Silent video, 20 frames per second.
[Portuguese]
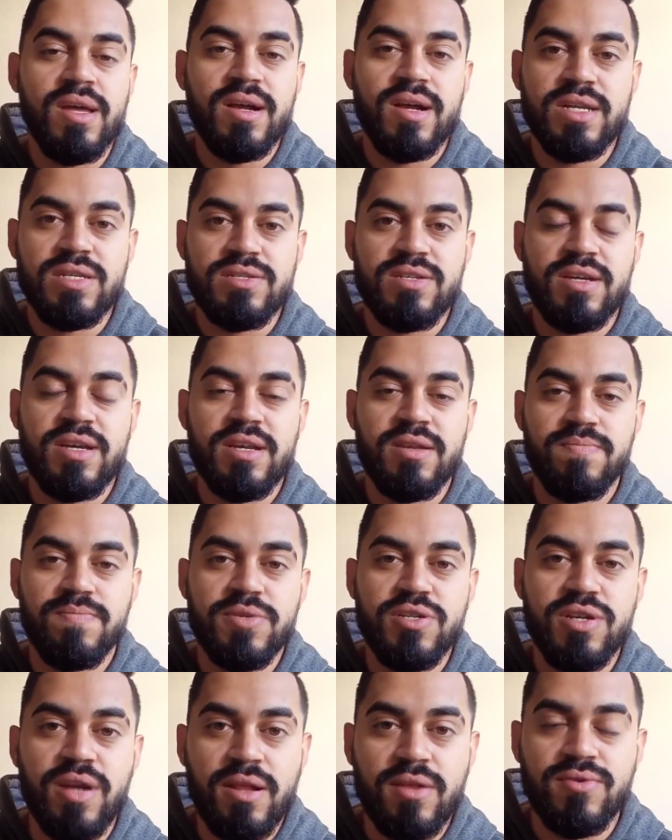caso você queira
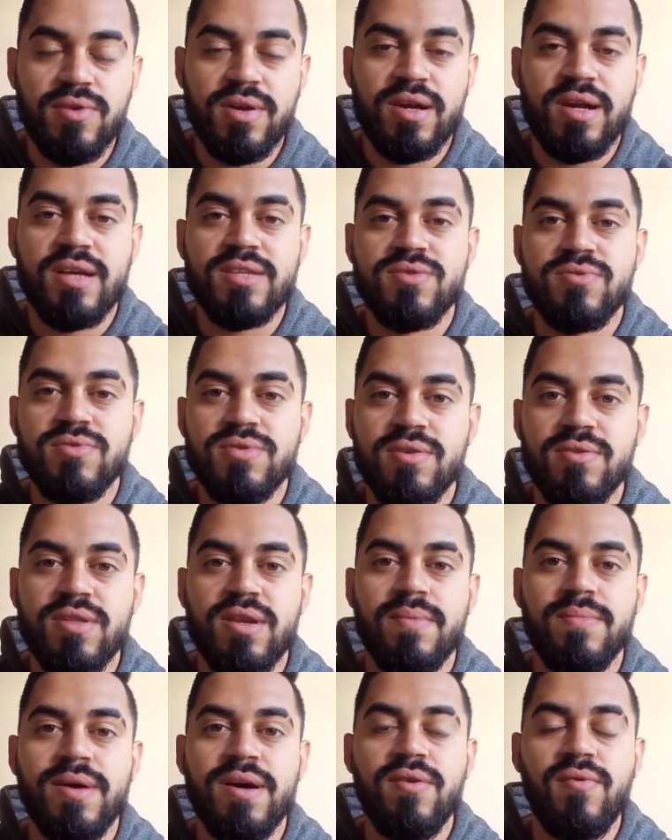pedir na sua casa ou no seu
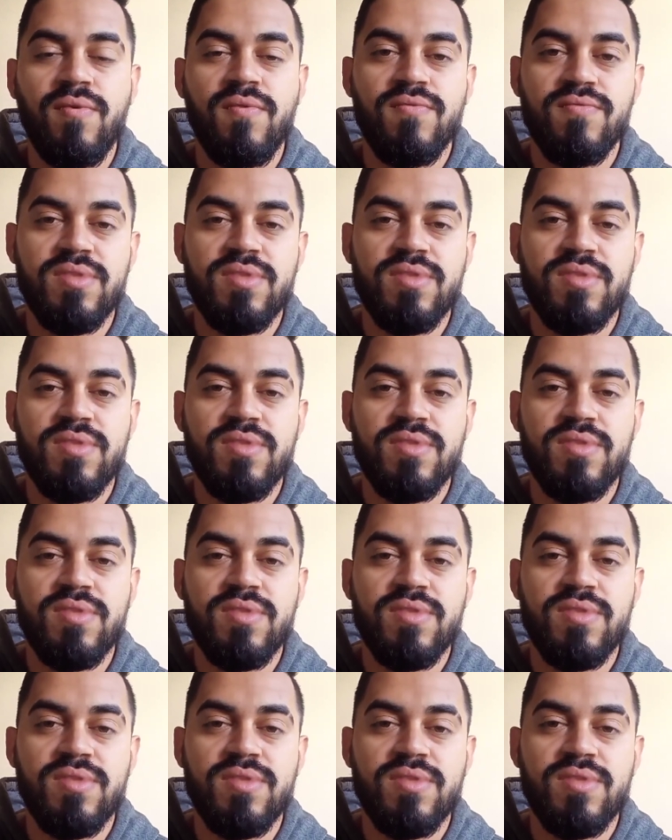trabalho,